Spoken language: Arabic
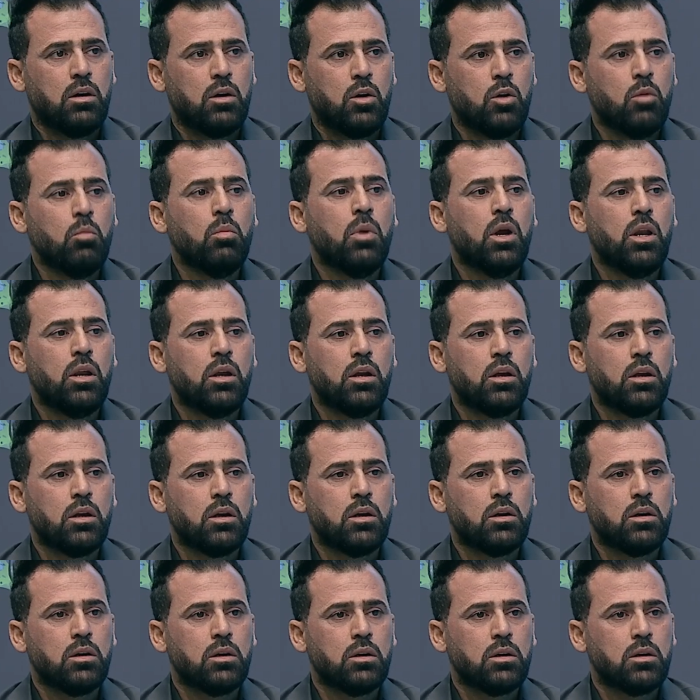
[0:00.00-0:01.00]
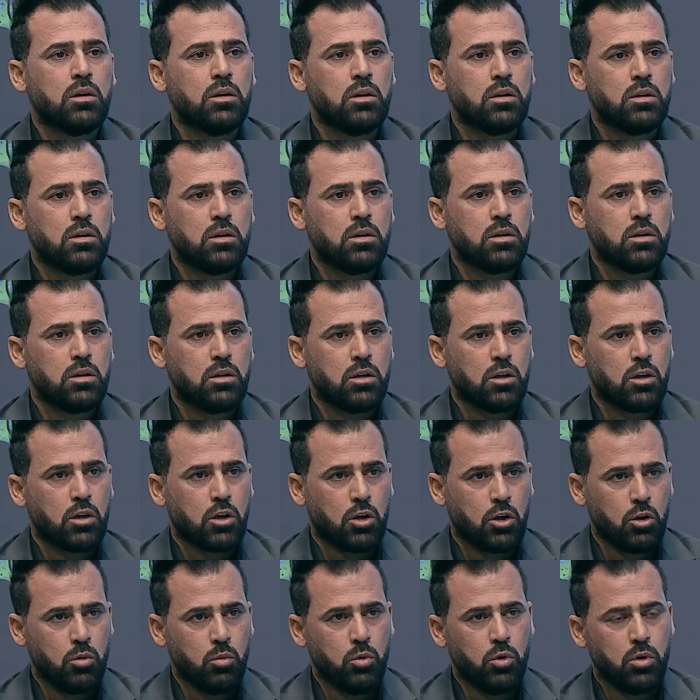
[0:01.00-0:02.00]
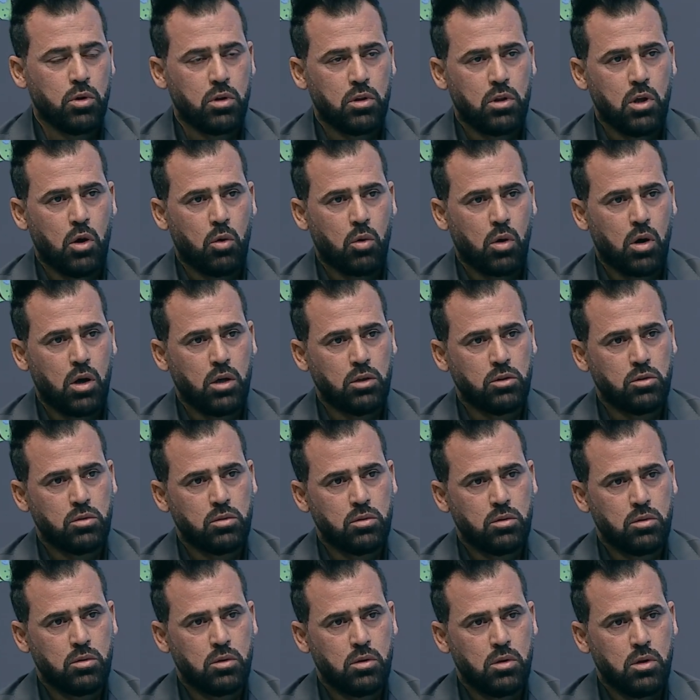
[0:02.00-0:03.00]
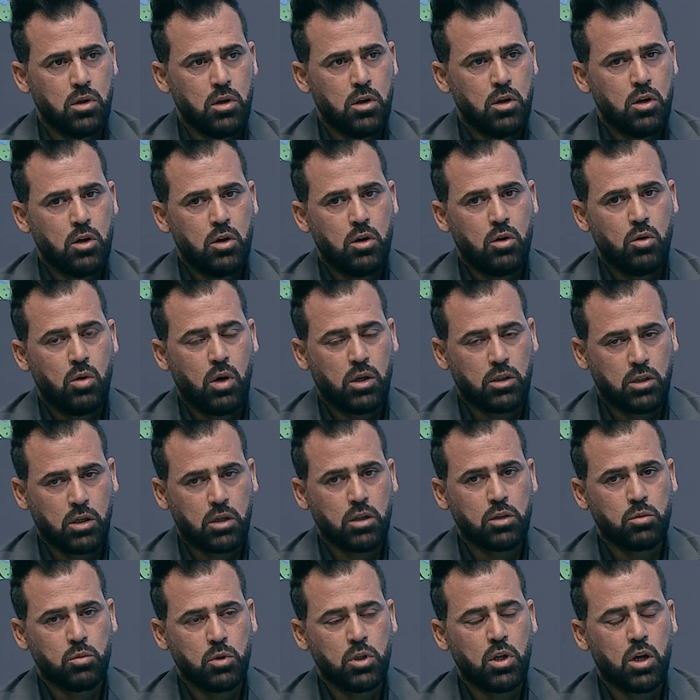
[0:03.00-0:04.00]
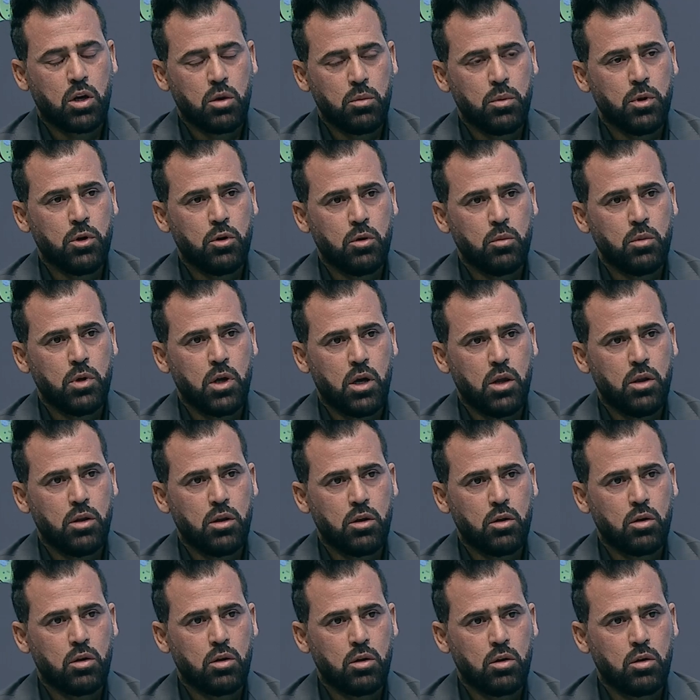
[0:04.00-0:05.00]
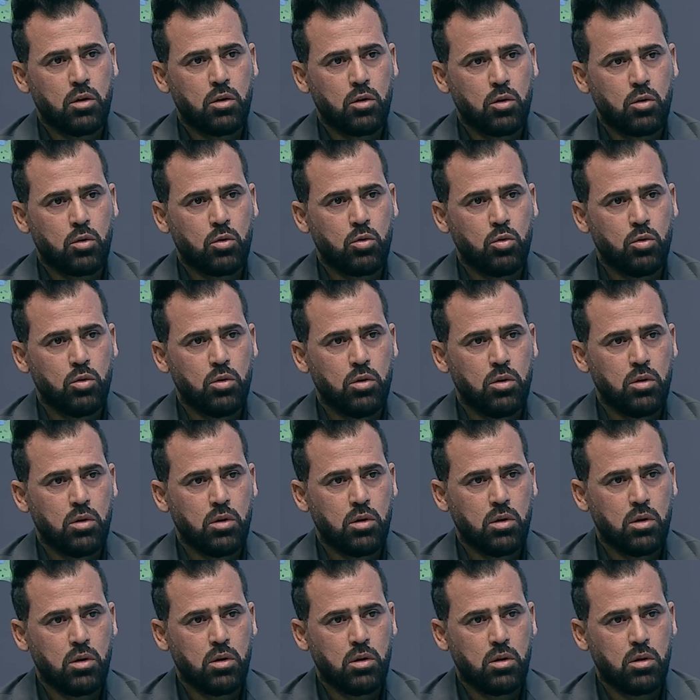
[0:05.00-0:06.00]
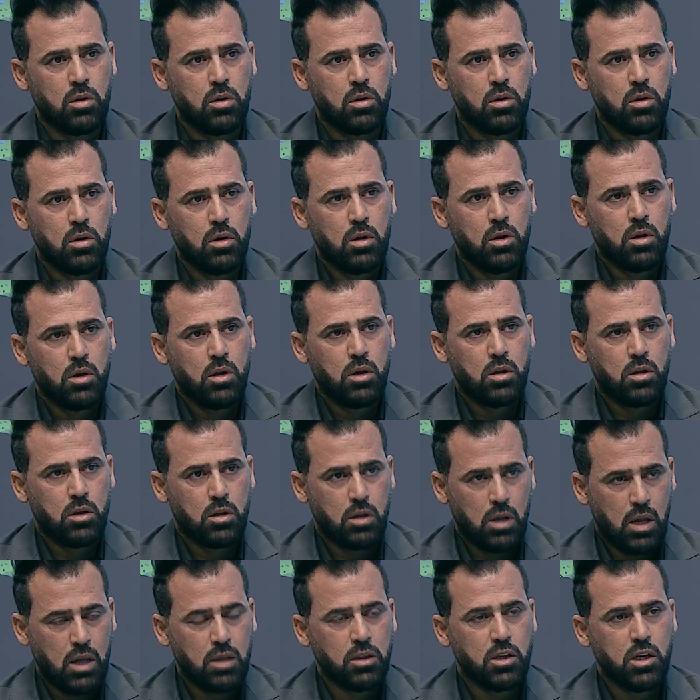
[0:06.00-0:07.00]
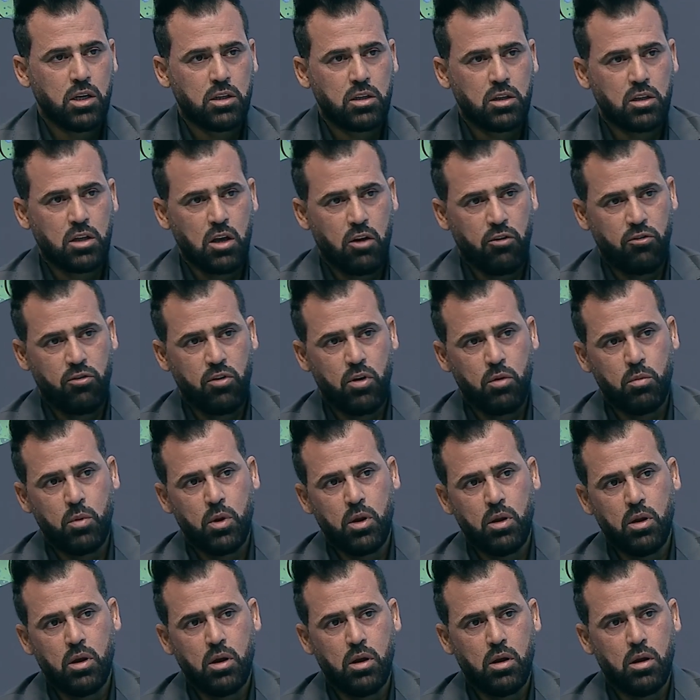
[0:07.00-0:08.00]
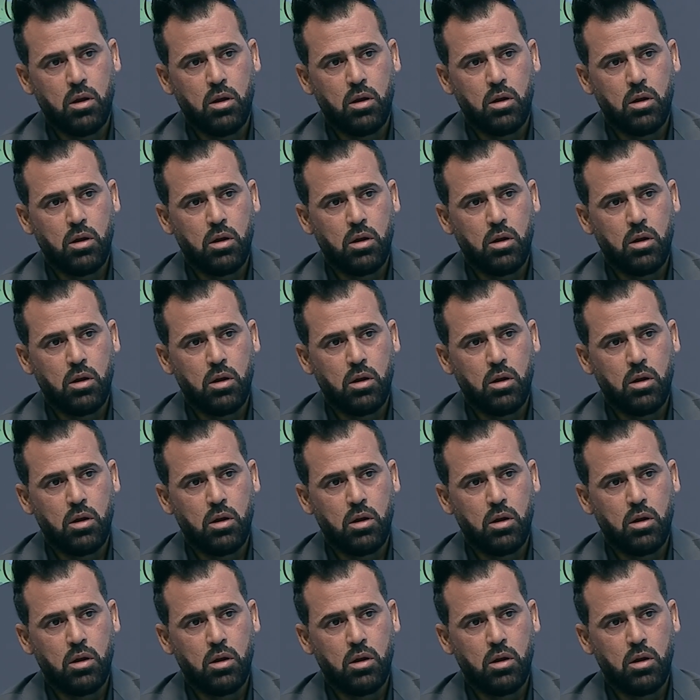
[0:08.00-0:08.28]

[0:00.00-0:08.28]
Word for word: هم اللي يقيمون الدورات واعتقد مدربيهم يعني يكون آه، الانديه تتكفل بال